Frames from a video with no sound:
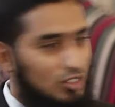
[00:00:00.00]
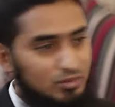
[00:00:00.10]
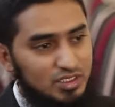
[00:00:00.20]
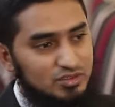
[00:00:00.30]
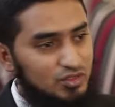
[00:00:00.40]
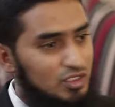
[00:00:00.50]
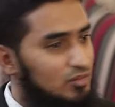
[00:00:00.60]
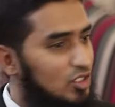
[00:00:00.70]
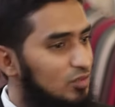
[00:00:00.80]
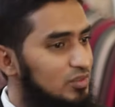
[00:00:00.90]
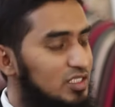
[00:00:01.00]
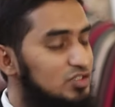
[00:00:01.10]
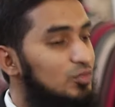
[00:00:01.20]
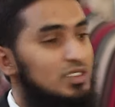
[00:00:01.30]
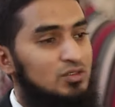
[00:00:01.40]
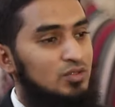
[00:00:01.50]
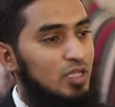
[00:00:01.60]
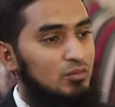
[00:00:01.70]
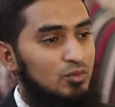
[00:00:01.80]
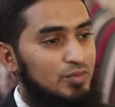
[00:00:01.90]
कार्बोनेट सोडियम कार्बोनेट जो भी इनको
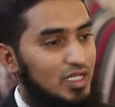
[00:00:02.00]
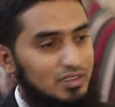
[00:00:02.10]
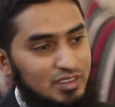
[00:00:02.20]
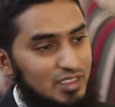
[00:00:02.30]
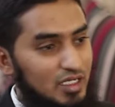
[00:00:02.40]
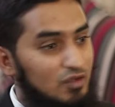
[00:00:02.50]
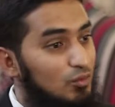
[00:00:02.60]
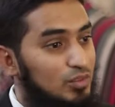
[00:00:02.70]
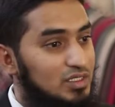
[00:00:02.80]
नाम मुँह पे आते जा रहे हैं वो